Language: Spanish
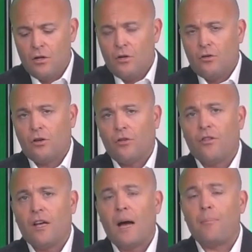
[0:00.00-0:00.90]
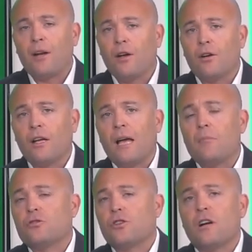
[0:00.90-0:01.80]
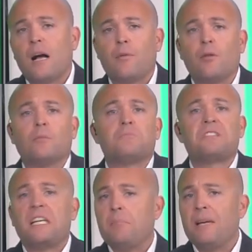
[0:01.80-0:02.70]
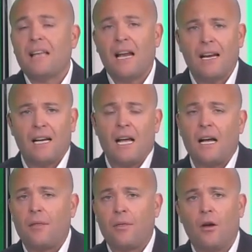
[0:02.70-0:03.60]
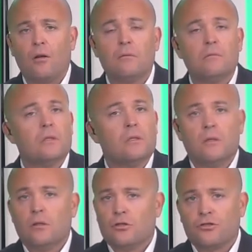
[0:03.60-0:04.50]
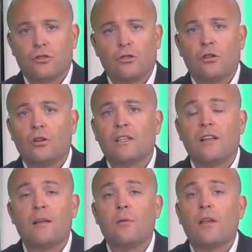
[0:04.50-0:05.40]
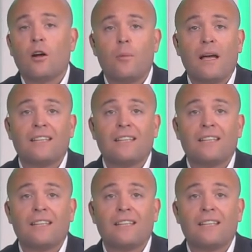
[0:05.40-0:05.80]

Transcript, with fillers: donde a priori hay muchos cambios, invita a la relajación. Nosotros no entendemos de copla e